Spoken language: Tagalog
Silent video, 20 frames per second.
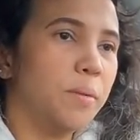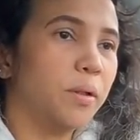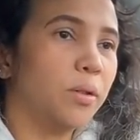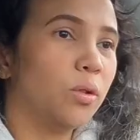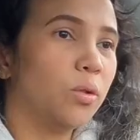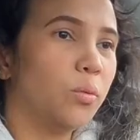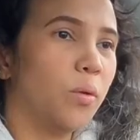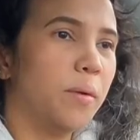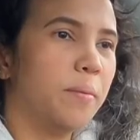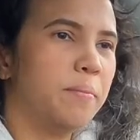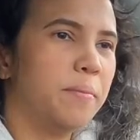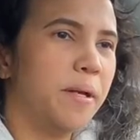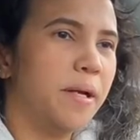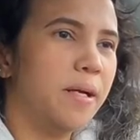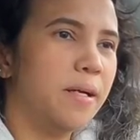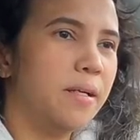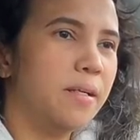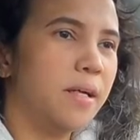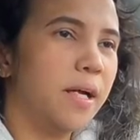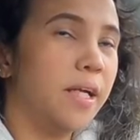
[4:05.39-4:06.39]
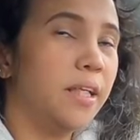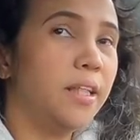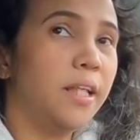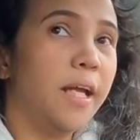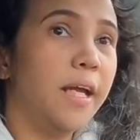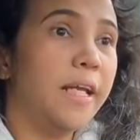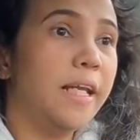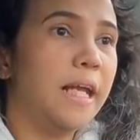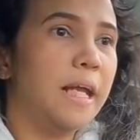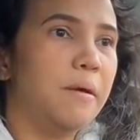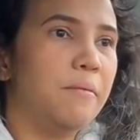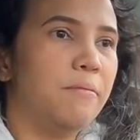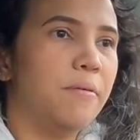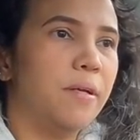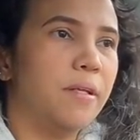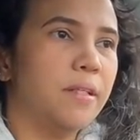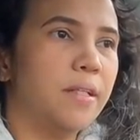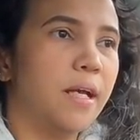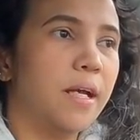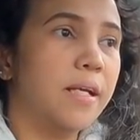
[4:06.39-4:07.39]
Magta-12 na. Ay, hindi,
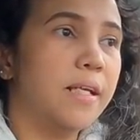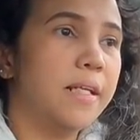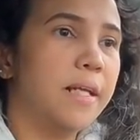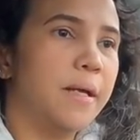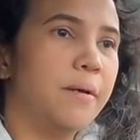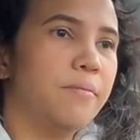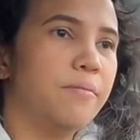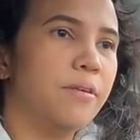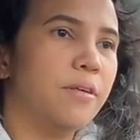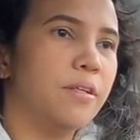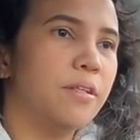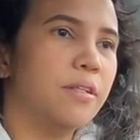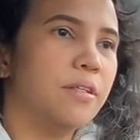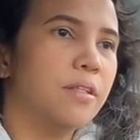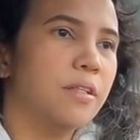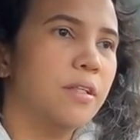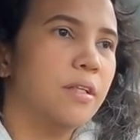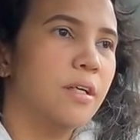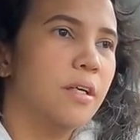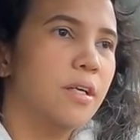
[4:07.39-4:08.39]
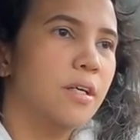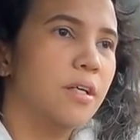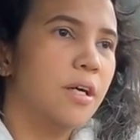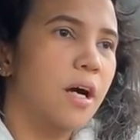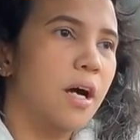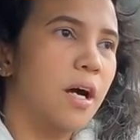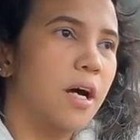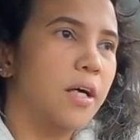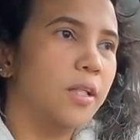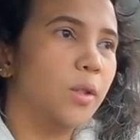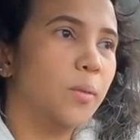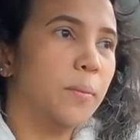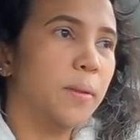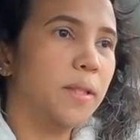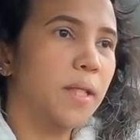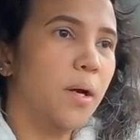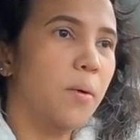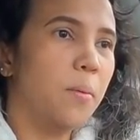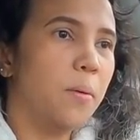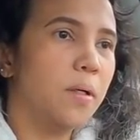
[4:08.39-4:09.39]
11. Yeah, 11. Uh, ah,
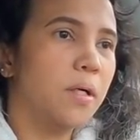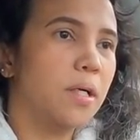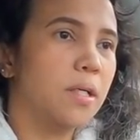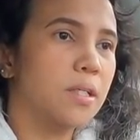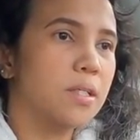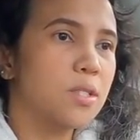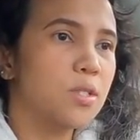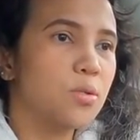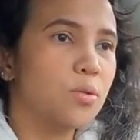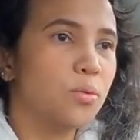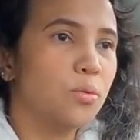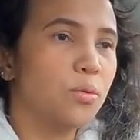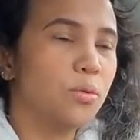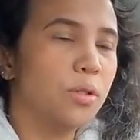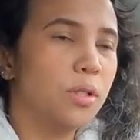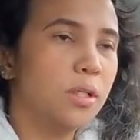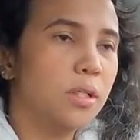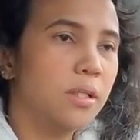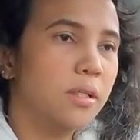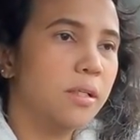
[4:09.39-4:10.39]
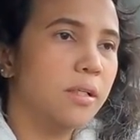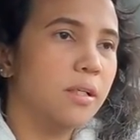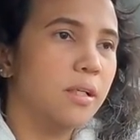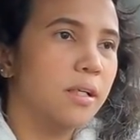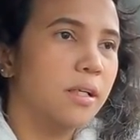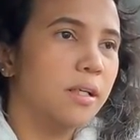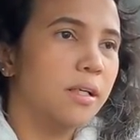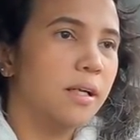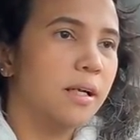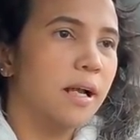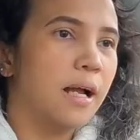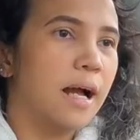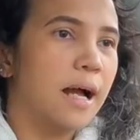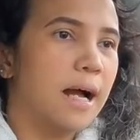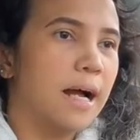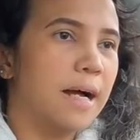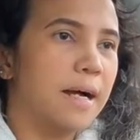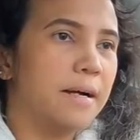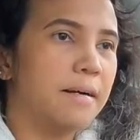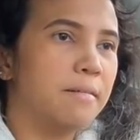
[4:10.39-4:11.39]
tumatawag ang school.
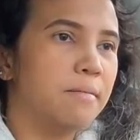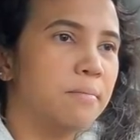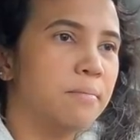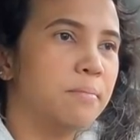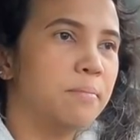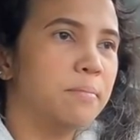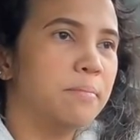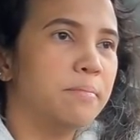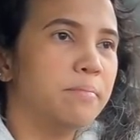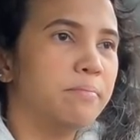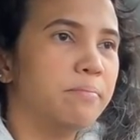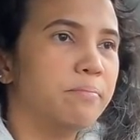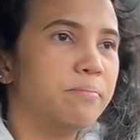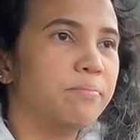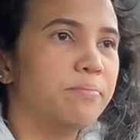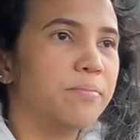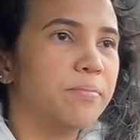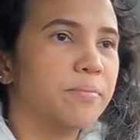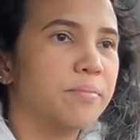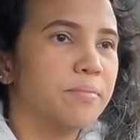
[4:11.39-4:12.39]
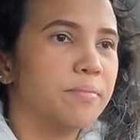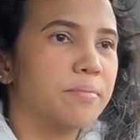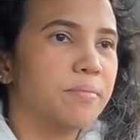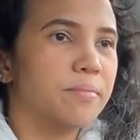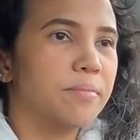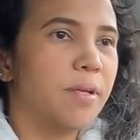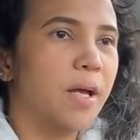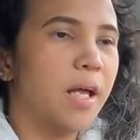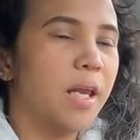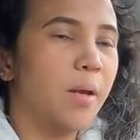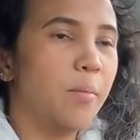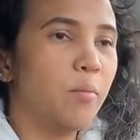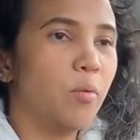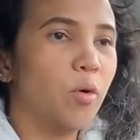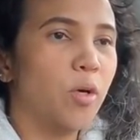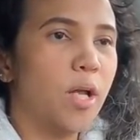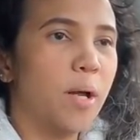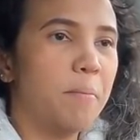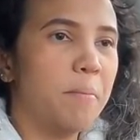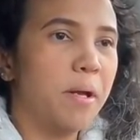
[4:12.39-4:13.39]
Um, alam
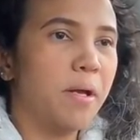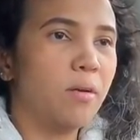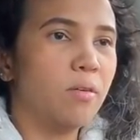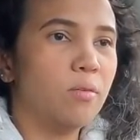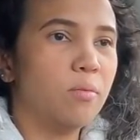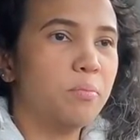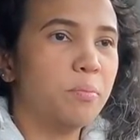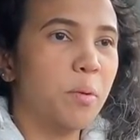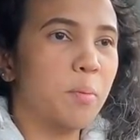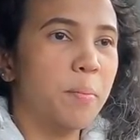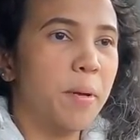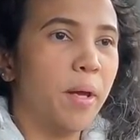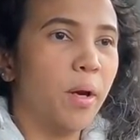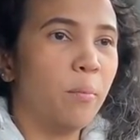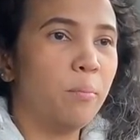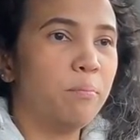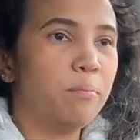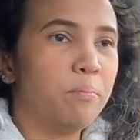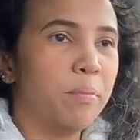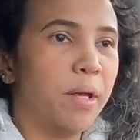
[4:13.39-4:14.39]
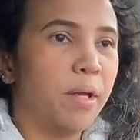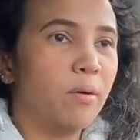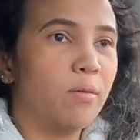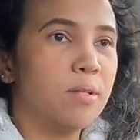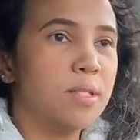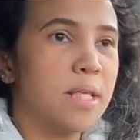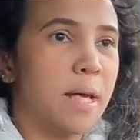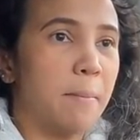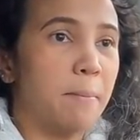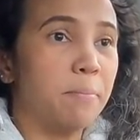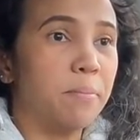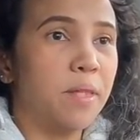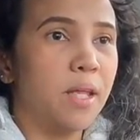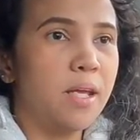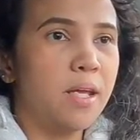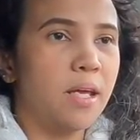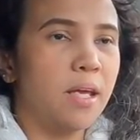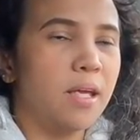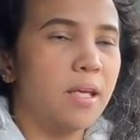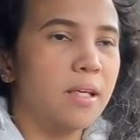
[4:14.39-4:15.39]
ko na merong, merong, merong
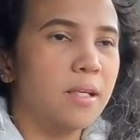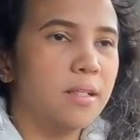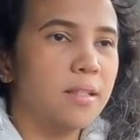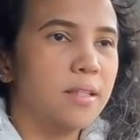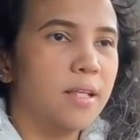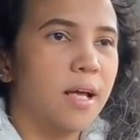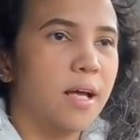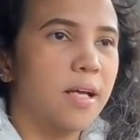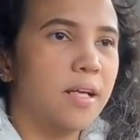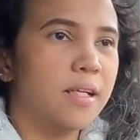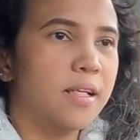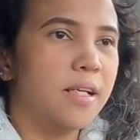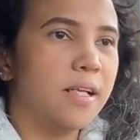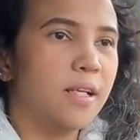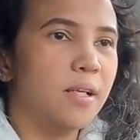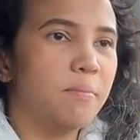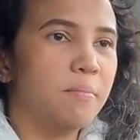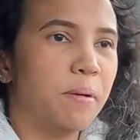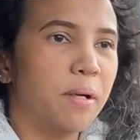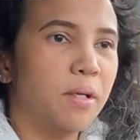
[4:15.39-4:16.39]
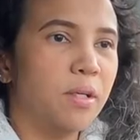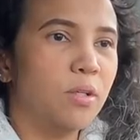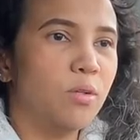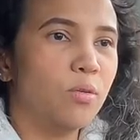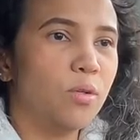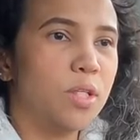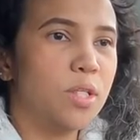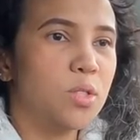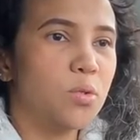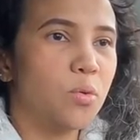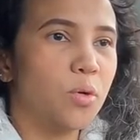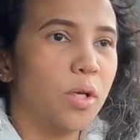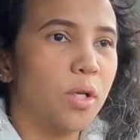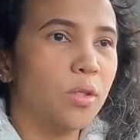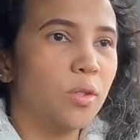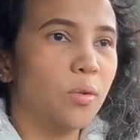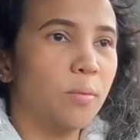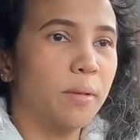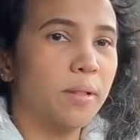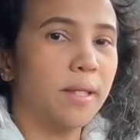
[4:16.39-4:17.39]
something eh. Dahil pag yung school
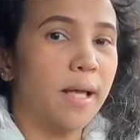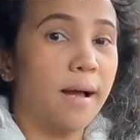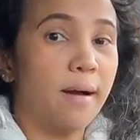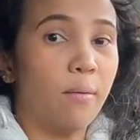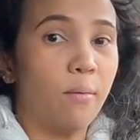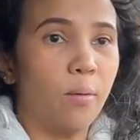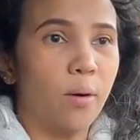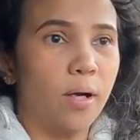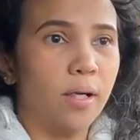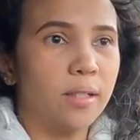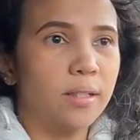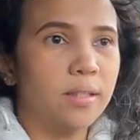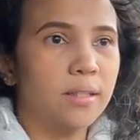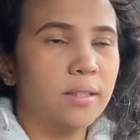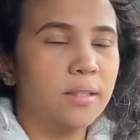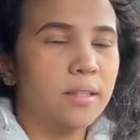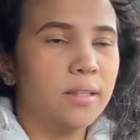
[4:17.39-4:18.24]
ang tumatawag.